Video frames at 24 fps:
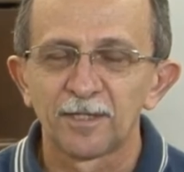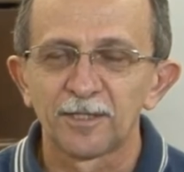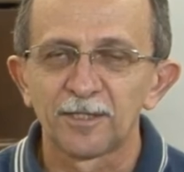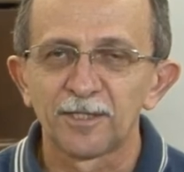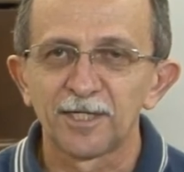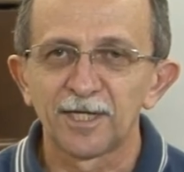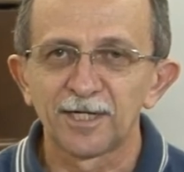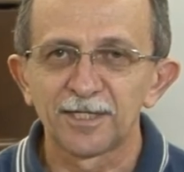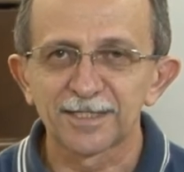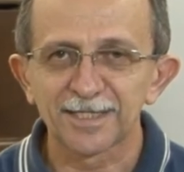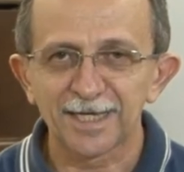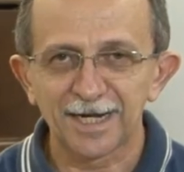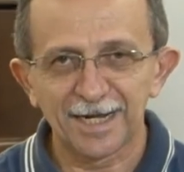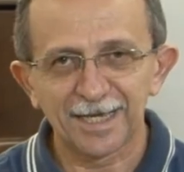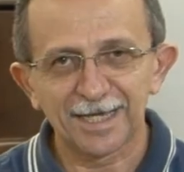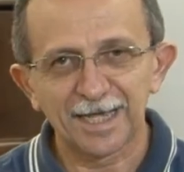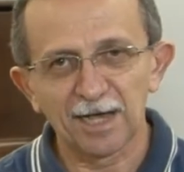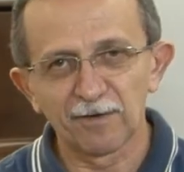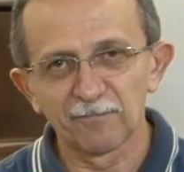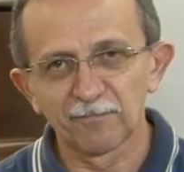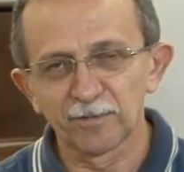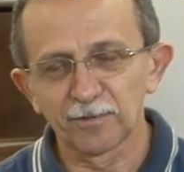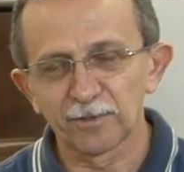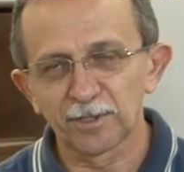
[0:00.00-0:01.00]
E eles
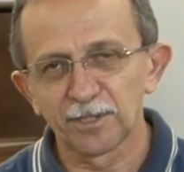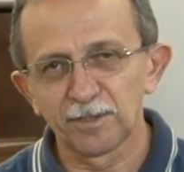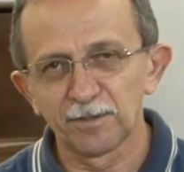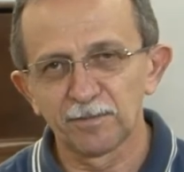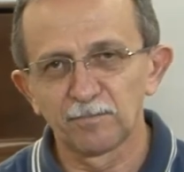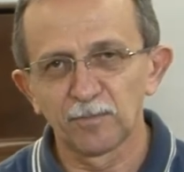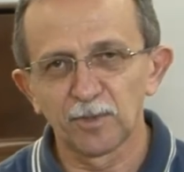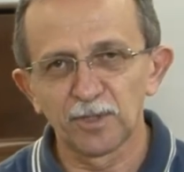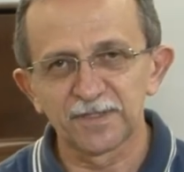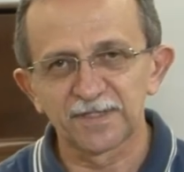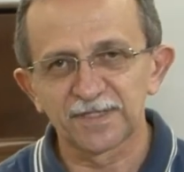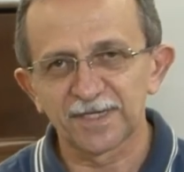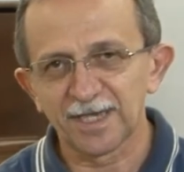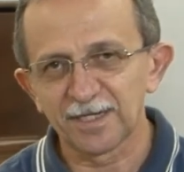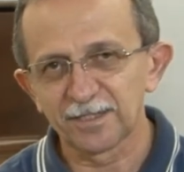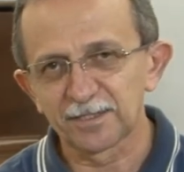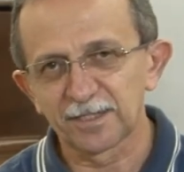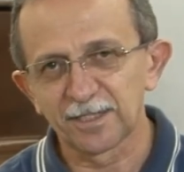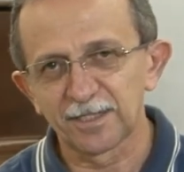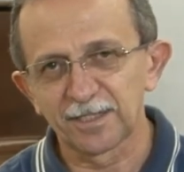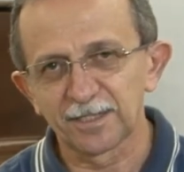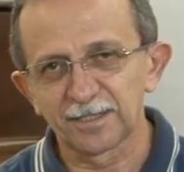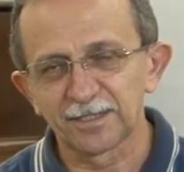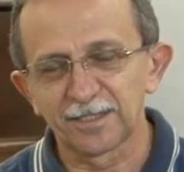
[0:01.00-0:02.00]
alegavam que Moisés
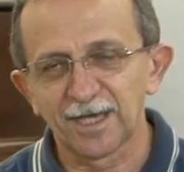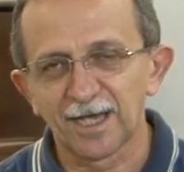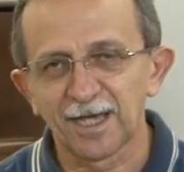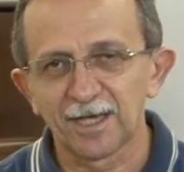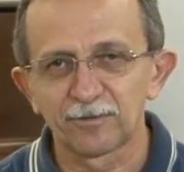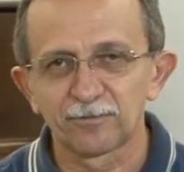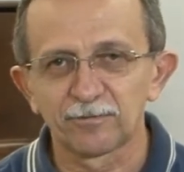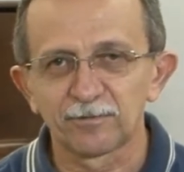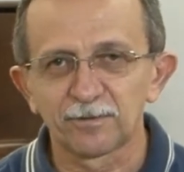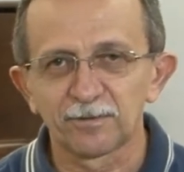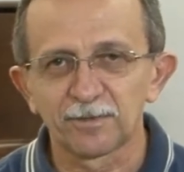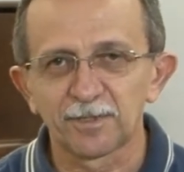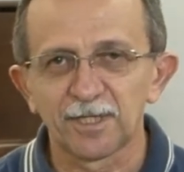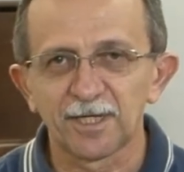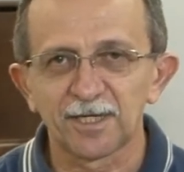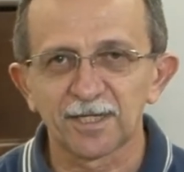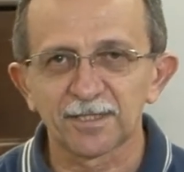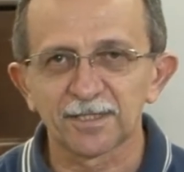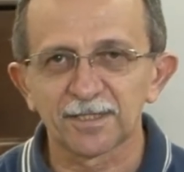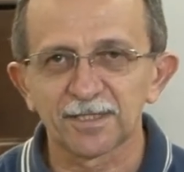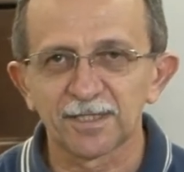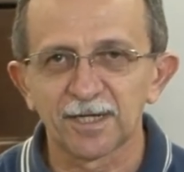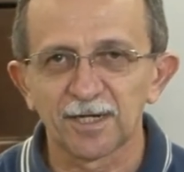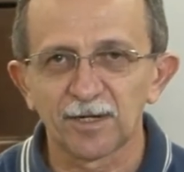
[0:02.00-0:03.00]
teria dado
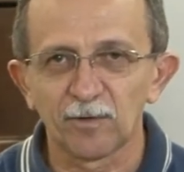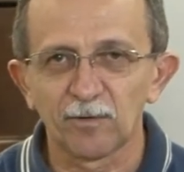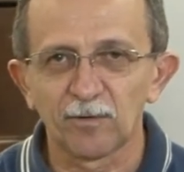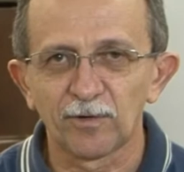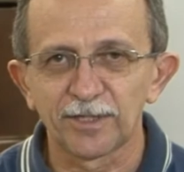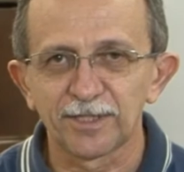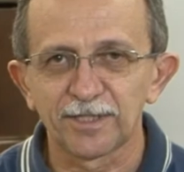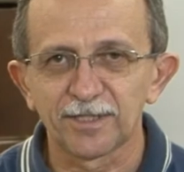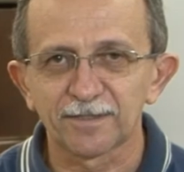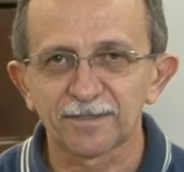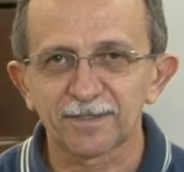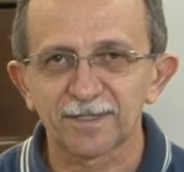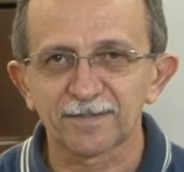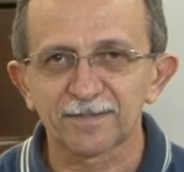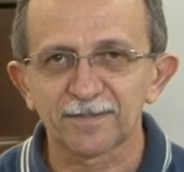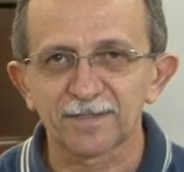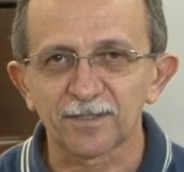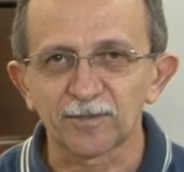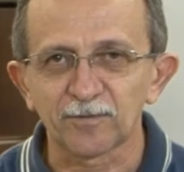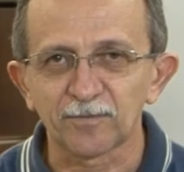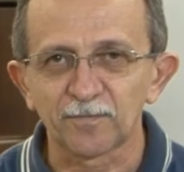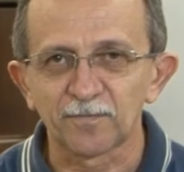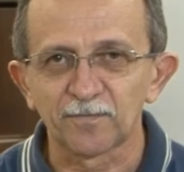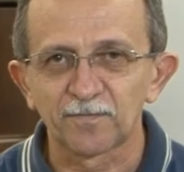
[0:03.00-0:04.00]
essa
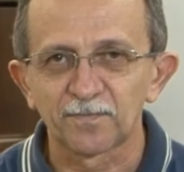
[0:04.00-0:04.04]
orientação.